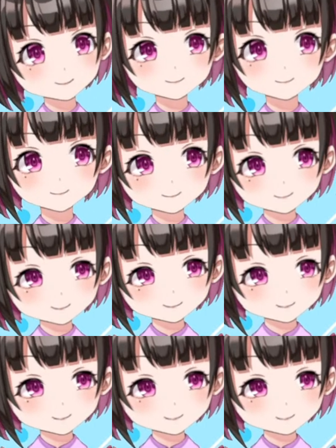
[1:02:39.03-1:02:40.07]
サッカーに関
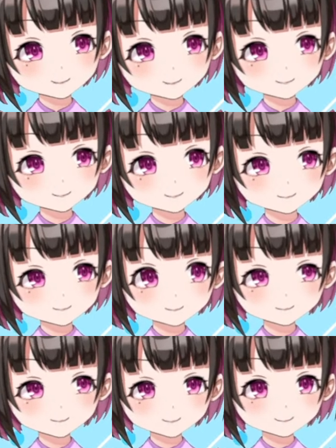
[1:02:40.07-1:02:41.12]
しては歴史的には
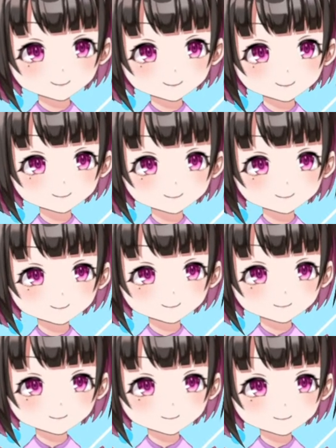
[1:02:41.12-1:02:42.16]
後発
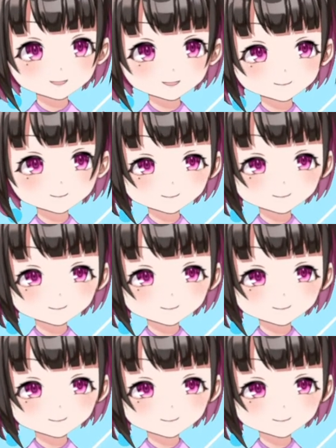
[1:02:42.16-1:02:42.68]
国ではある。